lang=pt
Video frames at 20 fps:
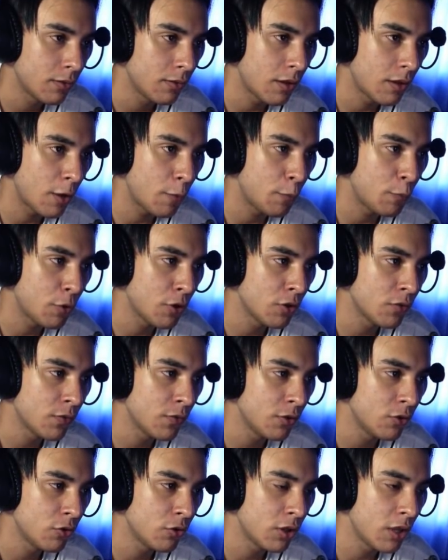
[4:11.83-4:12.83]
Tá, eu posso
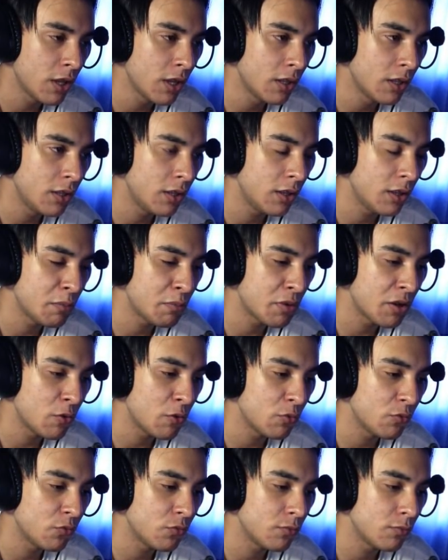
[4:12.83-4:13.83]
fazer isso aqui aqui, né? Pra
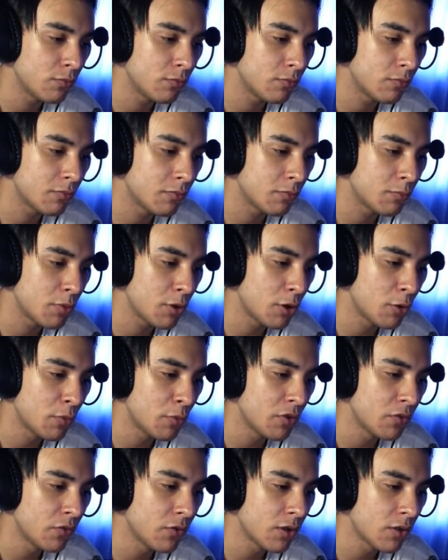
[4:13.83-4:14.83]
eu pelo
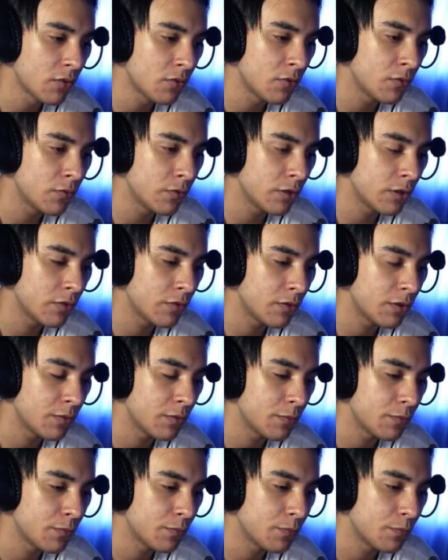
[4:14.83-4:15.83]
menos ficar vivo, né, velho?
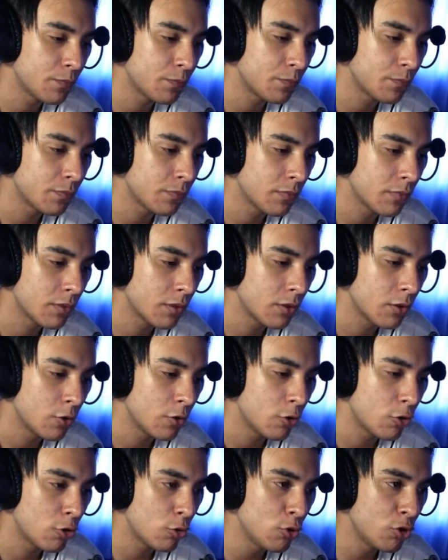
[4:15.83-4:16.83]

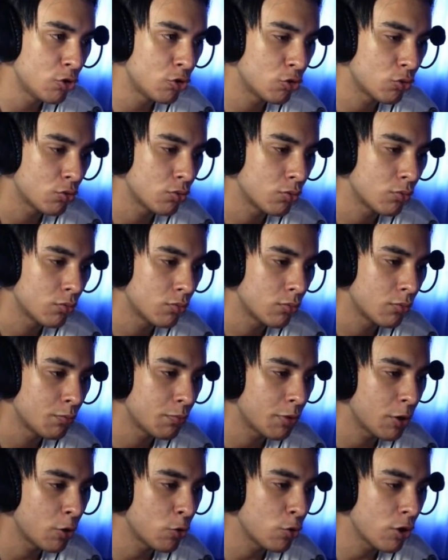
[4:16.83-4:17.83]
Ou isso.
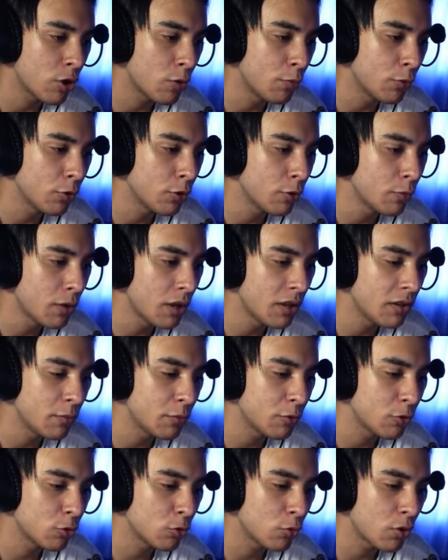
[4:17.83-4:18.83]
Pra eu curar um pouquinho mais, né?
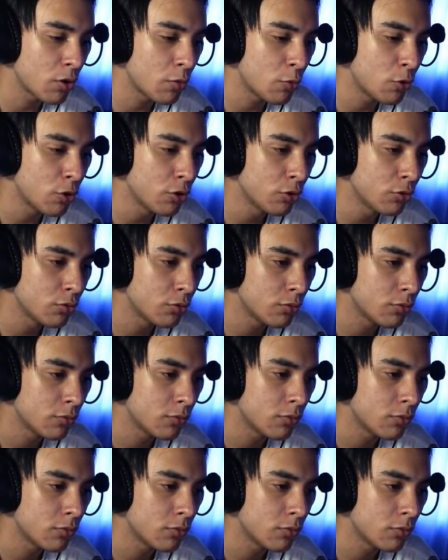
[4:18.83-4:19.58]
Porque eu tô quase morto.